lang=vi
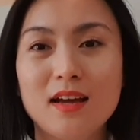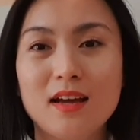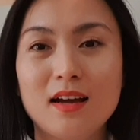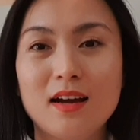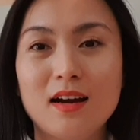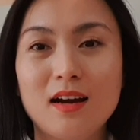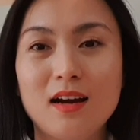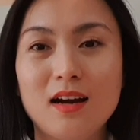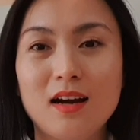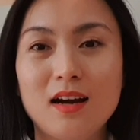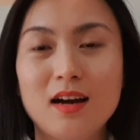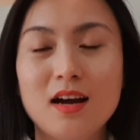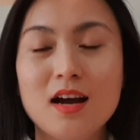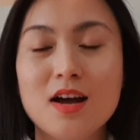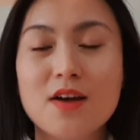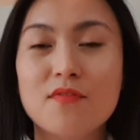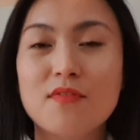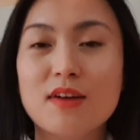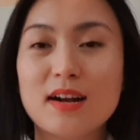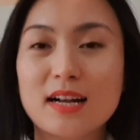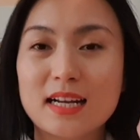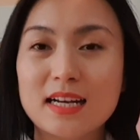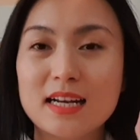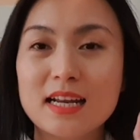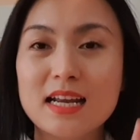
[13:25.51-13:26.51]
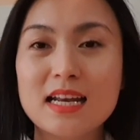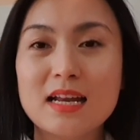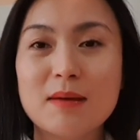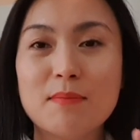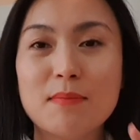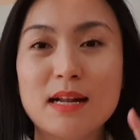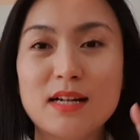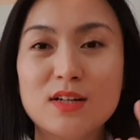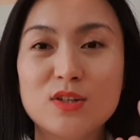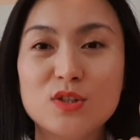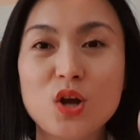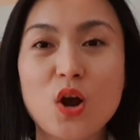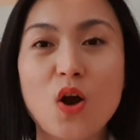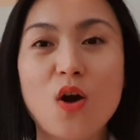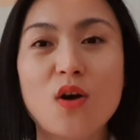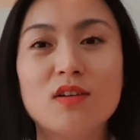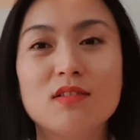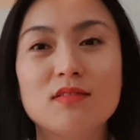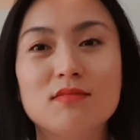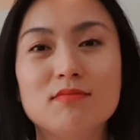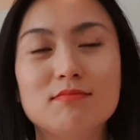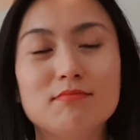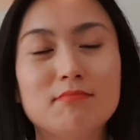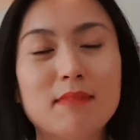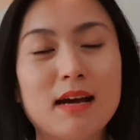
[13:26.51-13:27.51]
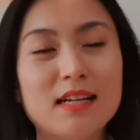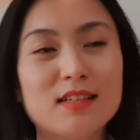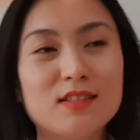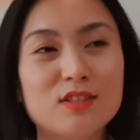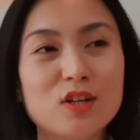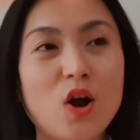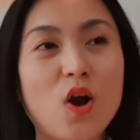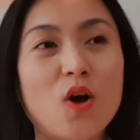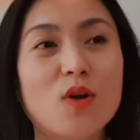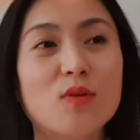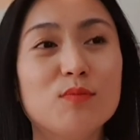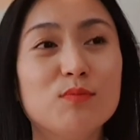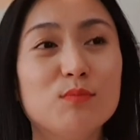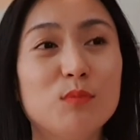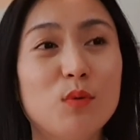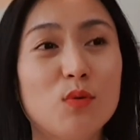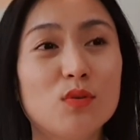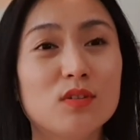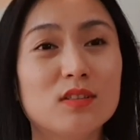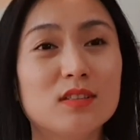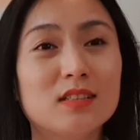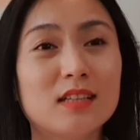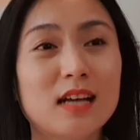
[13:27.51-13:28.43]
À, và cái này là bạn chọn bạn chọn một